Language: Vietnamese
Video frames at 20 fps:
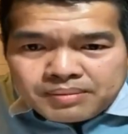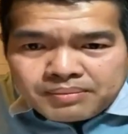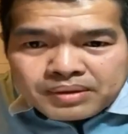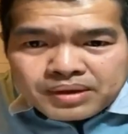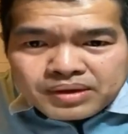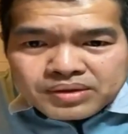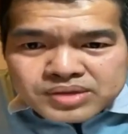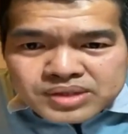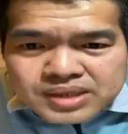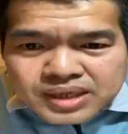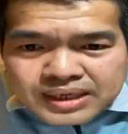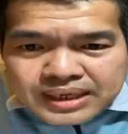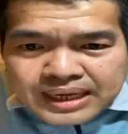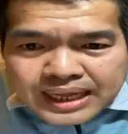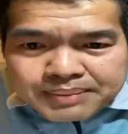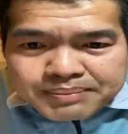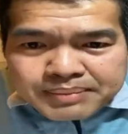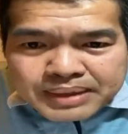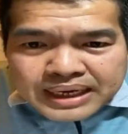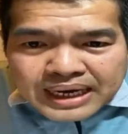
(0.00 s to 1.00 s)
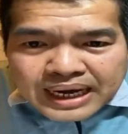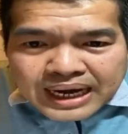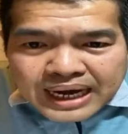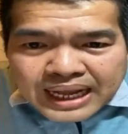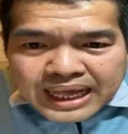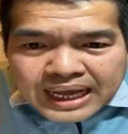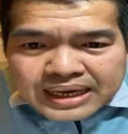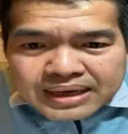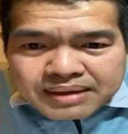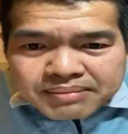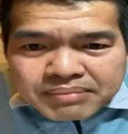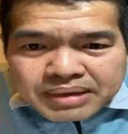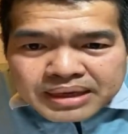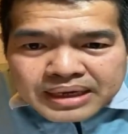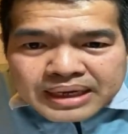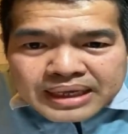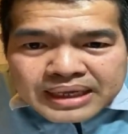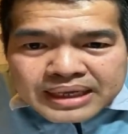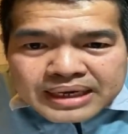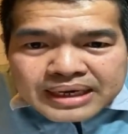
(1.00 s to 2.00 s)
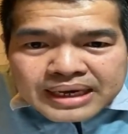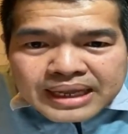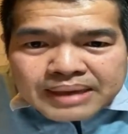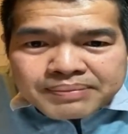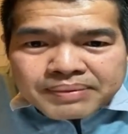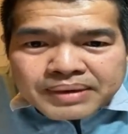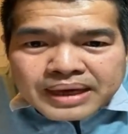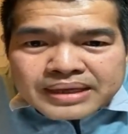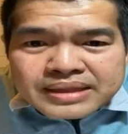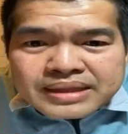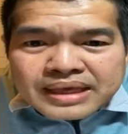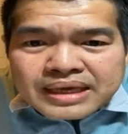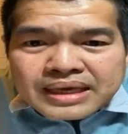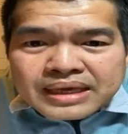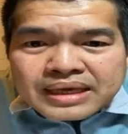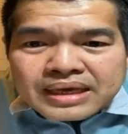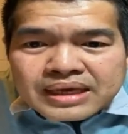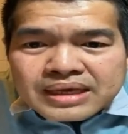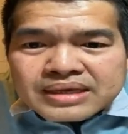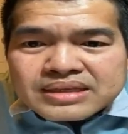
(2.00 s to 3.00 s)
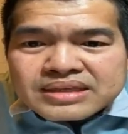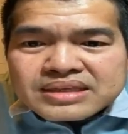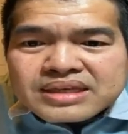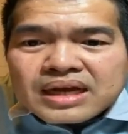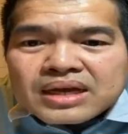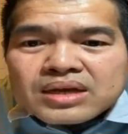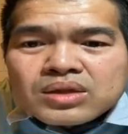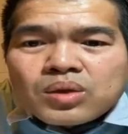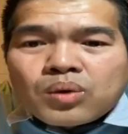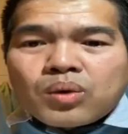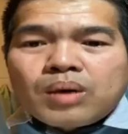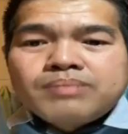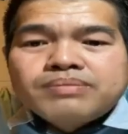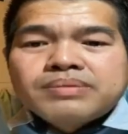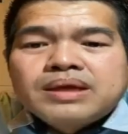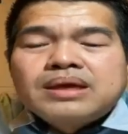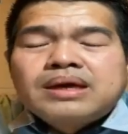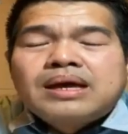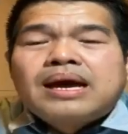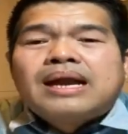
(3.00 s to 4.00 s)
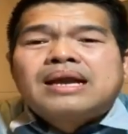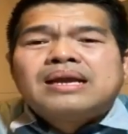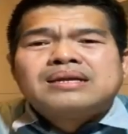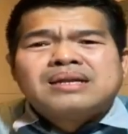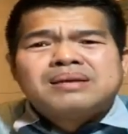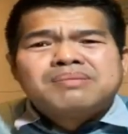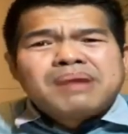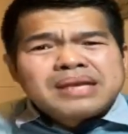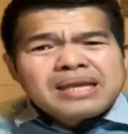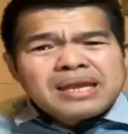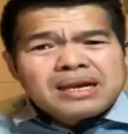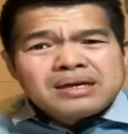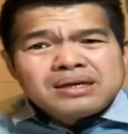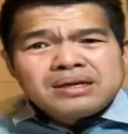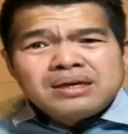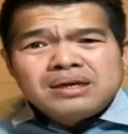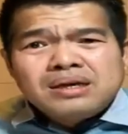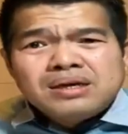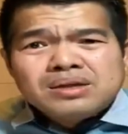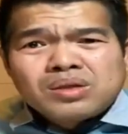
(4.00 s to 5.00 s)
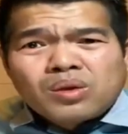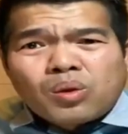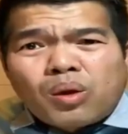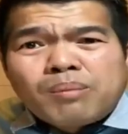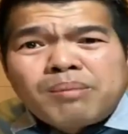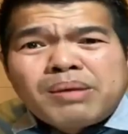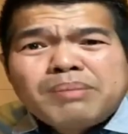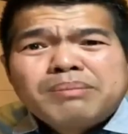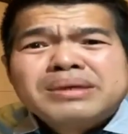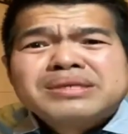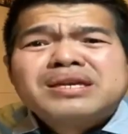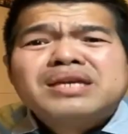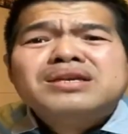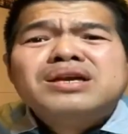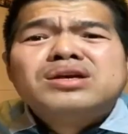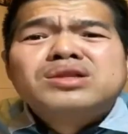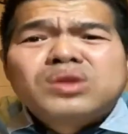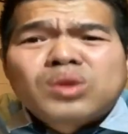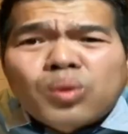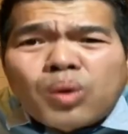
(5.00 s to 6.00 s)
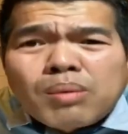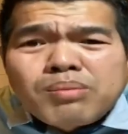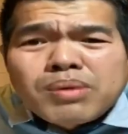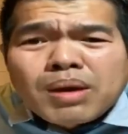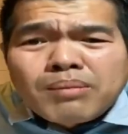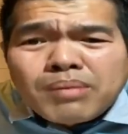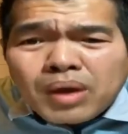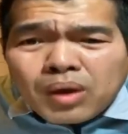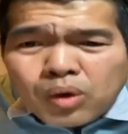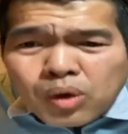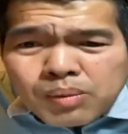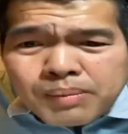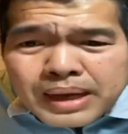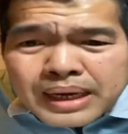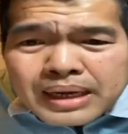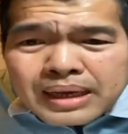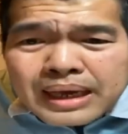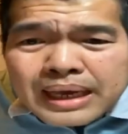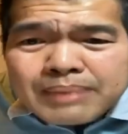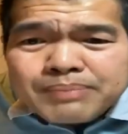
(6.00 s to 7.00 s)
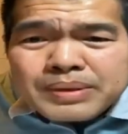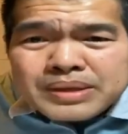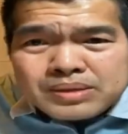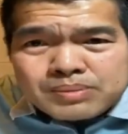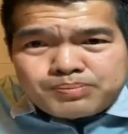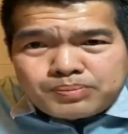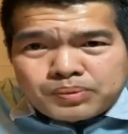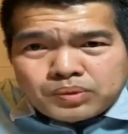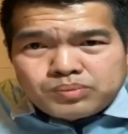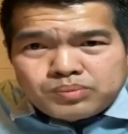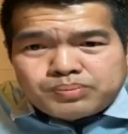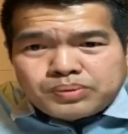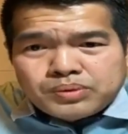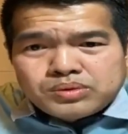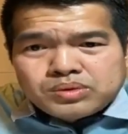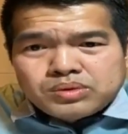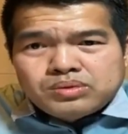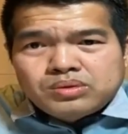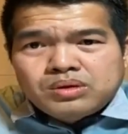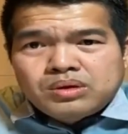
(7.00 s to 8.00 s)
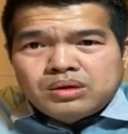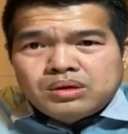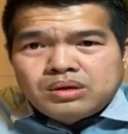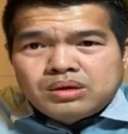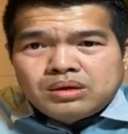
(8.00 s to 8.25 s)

mình xây để mình khăng mình hiên lên đây thì chân tròn tới à nó thứ mới cho lớn tròn á bây giờ dương tròn cầm lũ mà nó hay bị pu pu chú